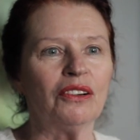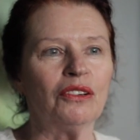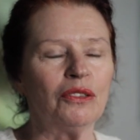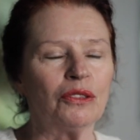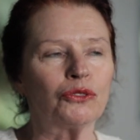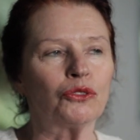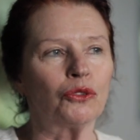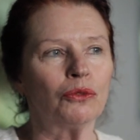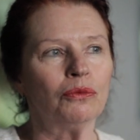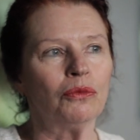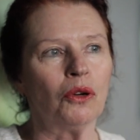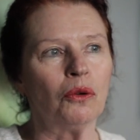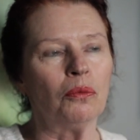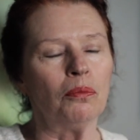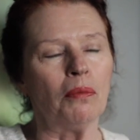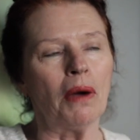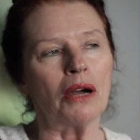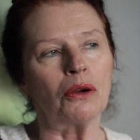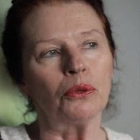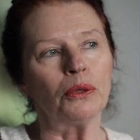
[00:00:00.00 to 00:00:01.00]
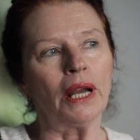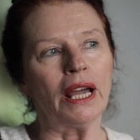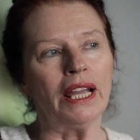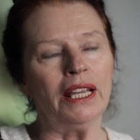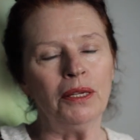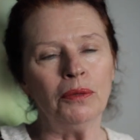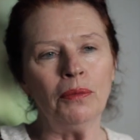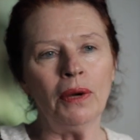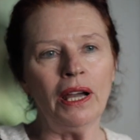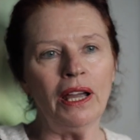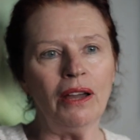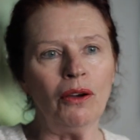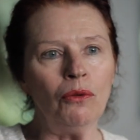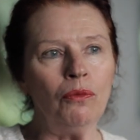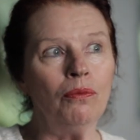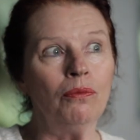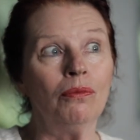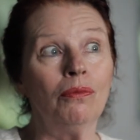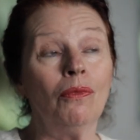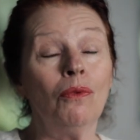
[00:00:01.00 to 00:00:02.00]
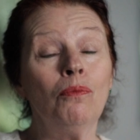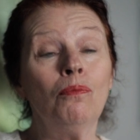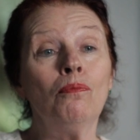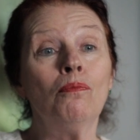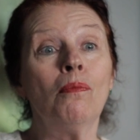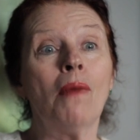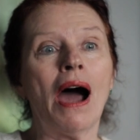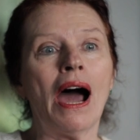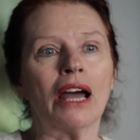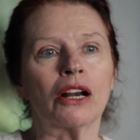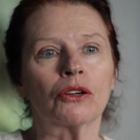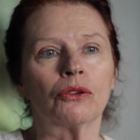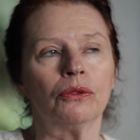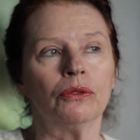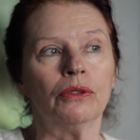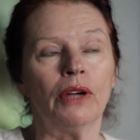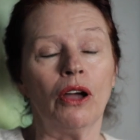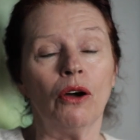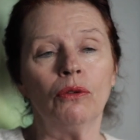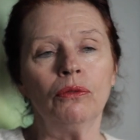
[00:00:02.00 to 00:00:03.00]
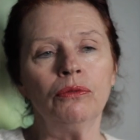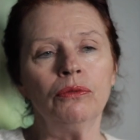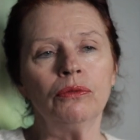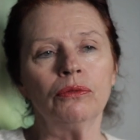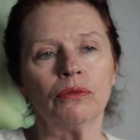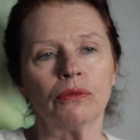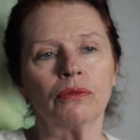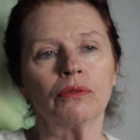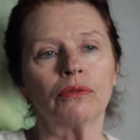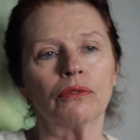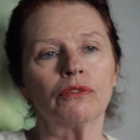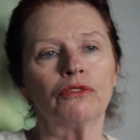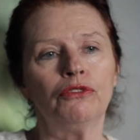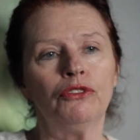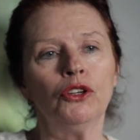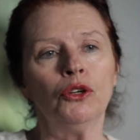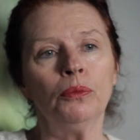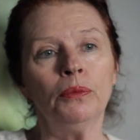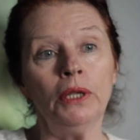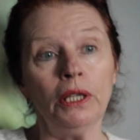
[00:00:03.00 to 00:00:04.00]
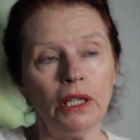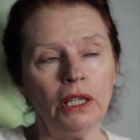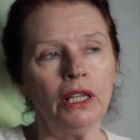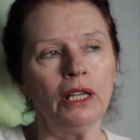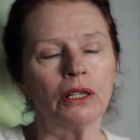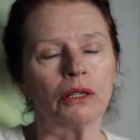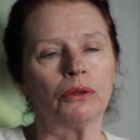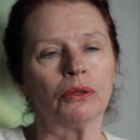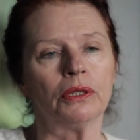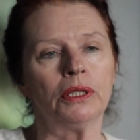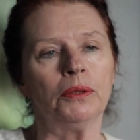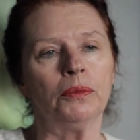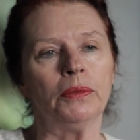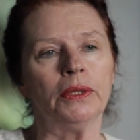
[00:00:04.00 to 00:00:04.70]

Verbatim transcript: O, o Macunaíma é um, um marco, é um filme ícone